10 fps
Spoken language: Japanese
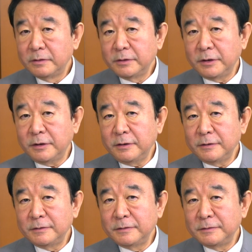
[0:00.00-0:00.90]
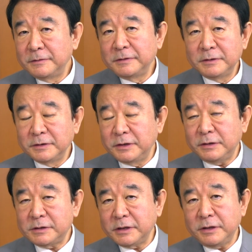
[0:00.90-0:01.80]
で、技
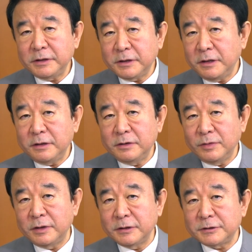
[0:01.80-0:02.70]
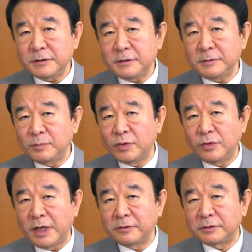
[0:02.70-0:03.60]
術系理系の話
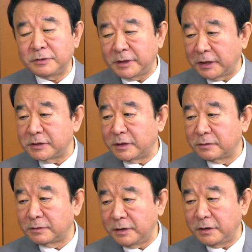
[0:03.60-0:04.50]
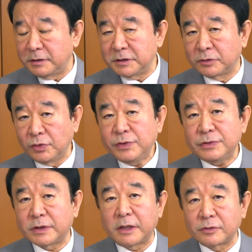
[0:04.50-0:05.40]
もあるっていうだけじゃなくて、じゃあどうい
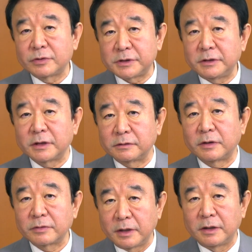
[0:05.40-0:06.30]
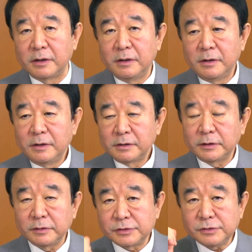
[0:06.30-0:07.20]
う外交戦略なのか、例
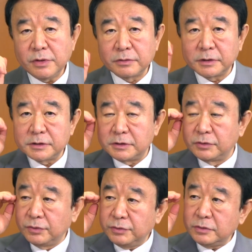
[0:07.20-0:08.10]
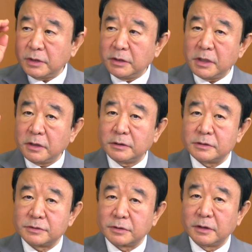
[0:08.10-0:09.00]
えば中国に対してどういう考え方を
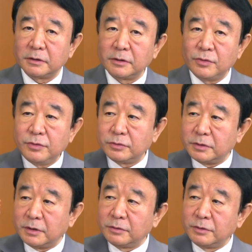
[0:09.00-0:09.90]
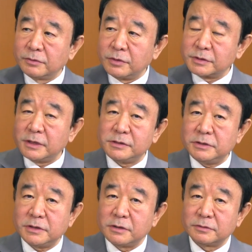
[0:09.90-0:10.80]
するかって、こういうのって国際政
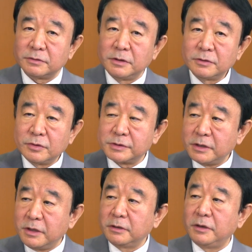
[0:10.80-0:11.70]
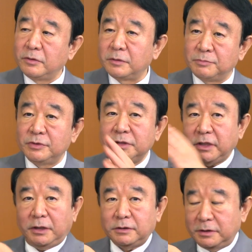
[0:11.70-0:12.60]
治学、国際関係の文
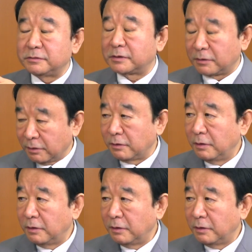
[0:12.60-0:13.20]
系ってなんですけど、